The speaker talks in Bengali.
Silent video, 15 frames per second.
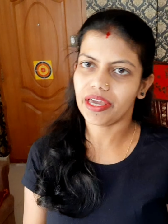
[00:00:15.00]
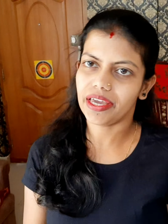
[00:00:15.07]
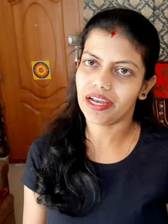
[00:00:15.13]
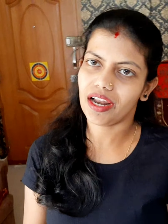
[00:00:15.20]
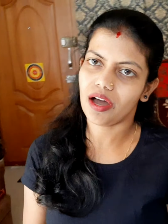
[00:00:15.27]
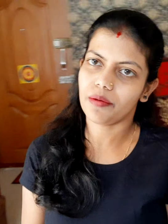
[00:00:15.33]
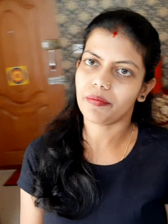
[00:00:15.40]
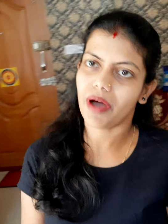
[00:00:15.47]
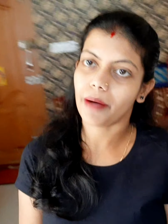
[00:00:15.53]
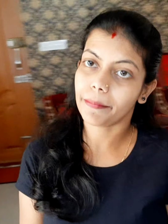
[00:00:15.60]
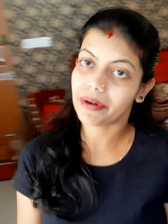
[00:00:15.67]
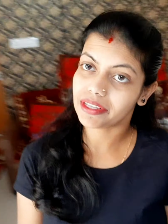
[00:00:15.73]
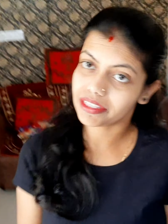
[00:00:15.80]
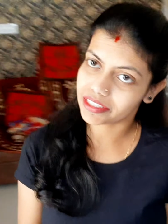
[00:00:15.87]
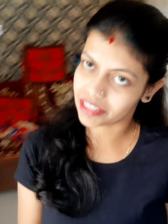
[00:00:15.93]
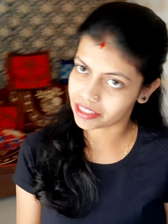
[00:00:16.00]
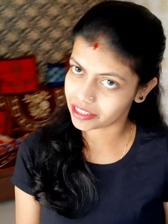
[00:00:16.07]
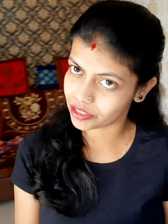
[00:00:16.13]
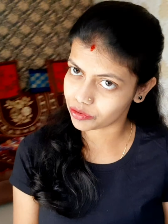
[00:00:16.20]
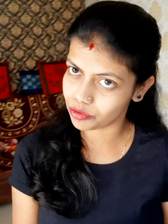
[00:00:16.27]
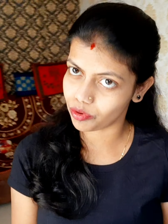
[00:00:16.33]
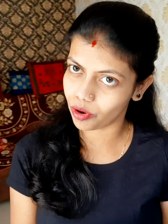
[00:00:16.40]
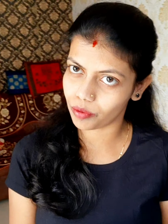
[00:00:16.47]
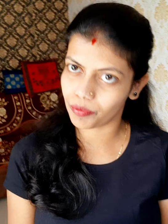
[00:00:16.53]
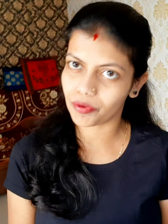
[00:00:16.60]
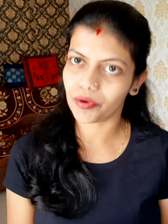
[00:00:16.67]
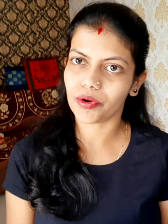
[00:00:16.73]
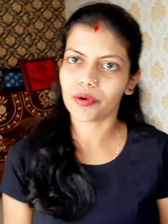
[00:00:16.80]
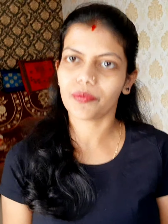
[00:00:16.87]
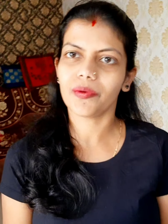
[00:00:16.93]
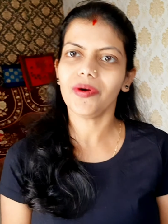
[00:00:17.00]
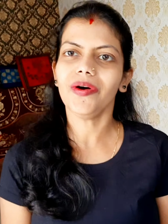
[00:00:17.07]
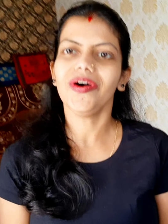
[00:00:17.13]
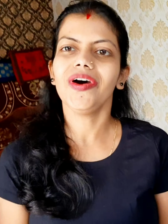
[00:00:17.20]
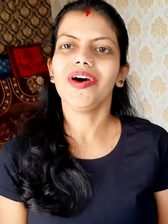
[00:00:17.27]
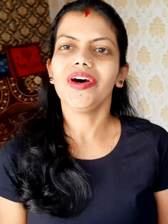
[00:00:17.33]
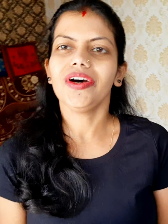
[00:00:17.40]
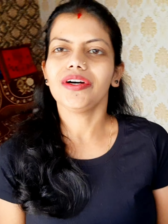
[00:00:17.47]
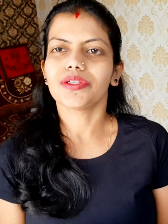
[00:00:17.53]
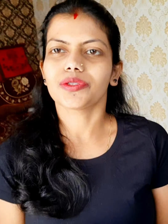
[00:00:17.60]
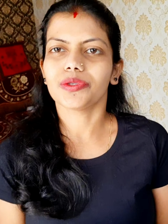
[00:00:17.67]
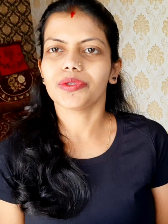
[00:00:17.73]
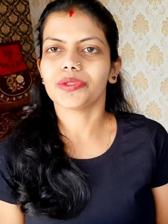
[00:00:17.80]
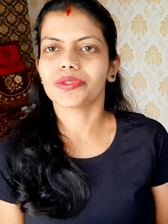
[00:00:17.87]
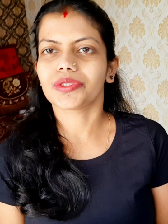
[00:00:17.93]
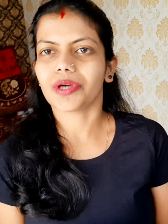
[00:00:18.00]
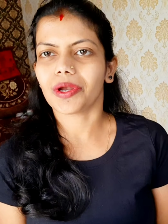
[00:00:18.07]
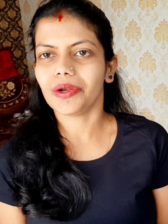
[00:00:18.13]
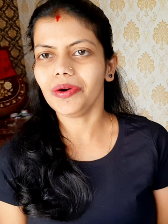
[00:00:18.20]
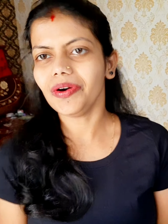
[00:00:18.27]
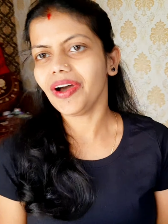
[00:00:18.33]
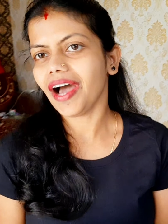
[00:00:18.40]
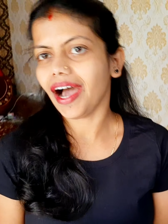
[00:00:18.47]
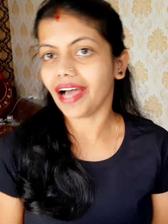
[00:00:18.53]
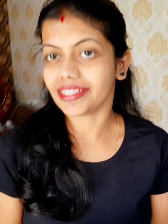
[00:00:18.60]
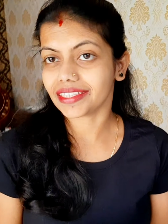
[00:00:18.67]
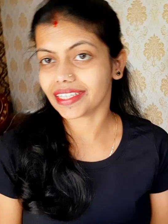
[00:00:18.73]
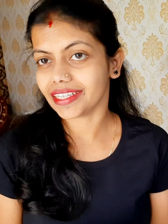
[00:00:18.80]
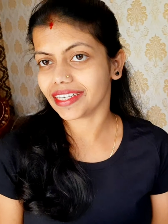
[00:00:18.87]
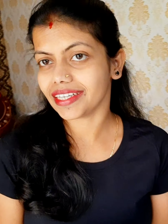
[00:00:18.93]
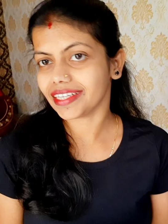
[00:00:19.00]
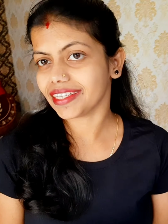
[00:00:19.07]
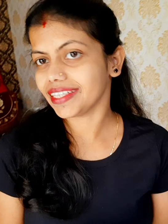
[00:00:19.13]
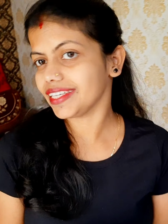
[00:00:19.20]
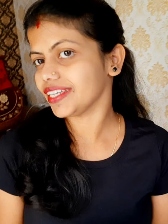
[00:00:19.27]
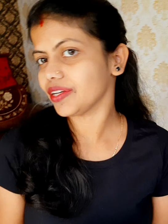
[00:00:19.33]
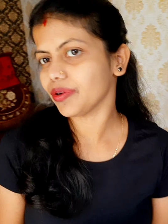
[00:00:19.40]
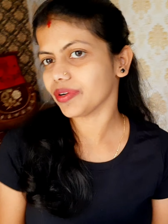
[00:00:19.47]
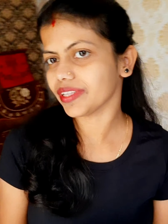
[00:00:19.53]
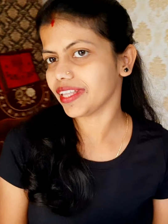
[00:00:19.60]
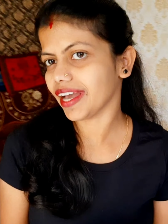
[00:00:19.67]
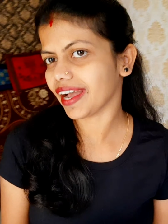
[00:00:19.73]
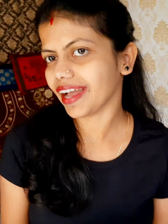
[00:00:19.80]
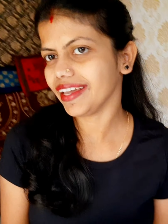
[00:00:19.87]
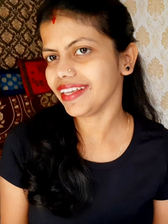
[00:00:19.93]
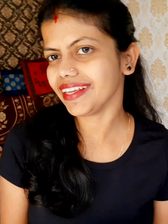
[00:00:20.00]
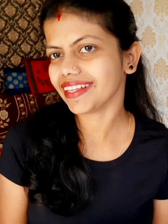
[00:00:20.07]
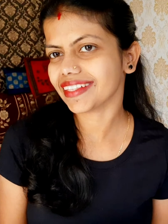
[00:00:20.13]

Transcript: এলাম আপনাদের সাথে একটু গল্প করব তো চলো আজকে কি কি করি দেখাই